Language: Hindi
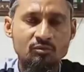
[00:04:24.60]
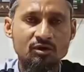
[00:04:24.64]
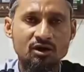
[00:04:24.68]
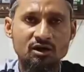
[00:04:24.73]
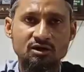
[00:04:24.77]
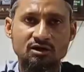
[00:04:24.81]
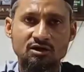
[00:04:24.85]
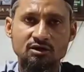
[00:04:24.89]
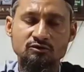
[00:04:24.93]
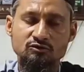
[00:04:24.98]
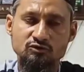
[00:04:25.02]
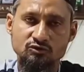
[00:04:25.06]

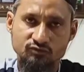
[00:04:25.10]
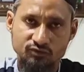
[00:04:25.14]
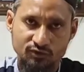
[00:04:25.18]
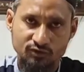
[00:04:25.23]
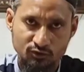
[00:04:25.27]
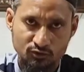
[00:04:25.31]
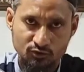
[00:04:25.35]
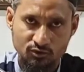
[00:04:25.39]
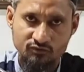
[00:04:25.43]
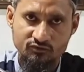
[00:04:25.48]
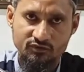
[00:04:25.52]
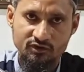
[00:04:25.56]
अमल की
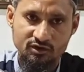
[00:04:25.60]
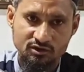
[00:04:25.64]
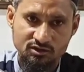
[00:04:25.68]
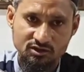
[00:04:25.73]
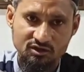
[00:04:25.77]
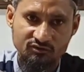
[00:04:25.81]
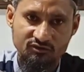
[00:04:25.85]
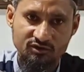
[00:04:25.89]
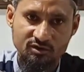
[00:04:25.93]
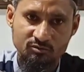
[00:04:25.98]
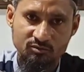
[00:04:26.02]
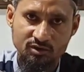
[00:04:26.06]
तोफ़ी को रफ़ी
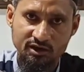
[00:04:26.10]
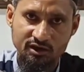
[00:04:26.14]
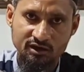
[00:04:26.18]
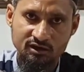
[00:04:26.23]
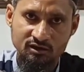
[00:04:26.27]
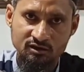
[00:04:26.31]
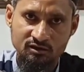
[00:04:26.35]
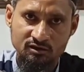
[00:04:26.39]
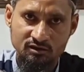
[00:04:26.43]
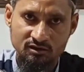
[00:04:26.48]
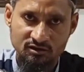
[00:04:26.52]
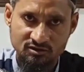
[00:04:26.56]
अदा
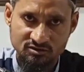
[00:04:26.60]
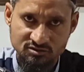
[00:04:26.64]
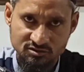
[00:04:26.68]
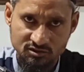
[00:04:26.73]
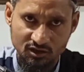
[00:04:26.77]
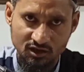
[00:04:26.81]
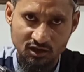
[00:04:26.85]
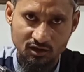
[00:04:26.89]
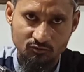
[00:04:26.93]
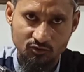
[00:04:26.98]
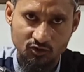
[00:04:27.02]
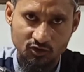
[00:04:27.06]
फ़रमाएँ
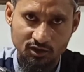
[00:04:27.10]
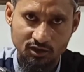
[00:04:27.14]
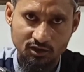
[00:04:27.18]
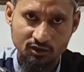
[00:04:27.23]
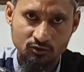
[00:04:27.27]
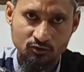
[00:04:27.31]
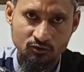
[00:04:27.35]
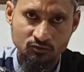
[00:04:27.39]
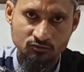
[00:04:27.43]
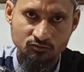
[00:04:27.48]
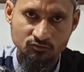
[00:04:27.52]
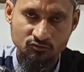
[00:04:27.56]
अल्लाम
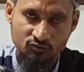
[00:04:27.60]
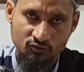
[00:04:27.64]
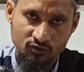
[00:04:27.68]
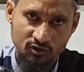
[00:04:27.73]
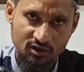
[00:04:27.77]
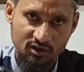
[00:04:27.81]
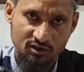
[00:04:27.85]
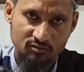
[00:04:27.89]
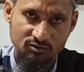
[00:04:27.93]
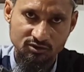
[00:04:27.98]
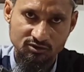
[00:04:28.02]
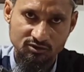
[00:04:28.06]

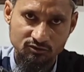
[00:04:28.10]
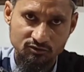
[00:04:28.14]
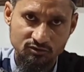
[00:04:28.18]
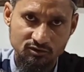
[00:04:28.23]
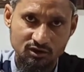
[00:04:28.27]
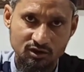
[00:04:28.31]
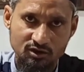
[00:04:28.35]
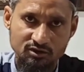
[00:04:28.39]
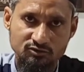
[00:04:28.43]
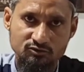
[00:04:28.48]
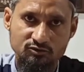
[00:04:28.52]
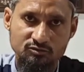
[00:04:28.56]

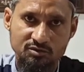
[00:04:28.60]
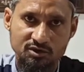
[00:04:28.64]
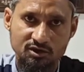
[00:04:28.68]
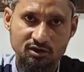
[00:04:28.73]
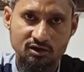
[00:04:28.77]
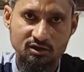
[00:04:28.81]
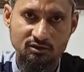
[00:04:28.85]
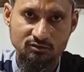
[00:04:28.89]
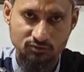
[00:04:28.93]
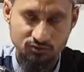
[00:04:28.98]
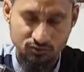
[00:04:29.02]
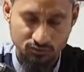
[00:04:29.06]
वरहमल
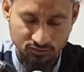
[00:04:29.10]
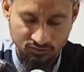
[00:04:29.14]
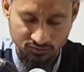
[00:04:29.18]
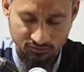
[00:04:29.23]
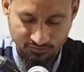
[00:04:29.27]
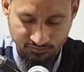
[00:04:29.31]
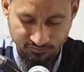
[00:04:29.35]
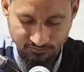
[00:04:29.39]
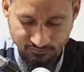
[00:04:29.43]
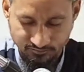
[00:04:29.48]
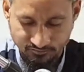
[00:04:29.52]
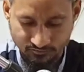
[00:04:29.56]

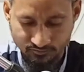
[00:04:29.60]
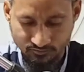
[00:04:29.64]
वर्का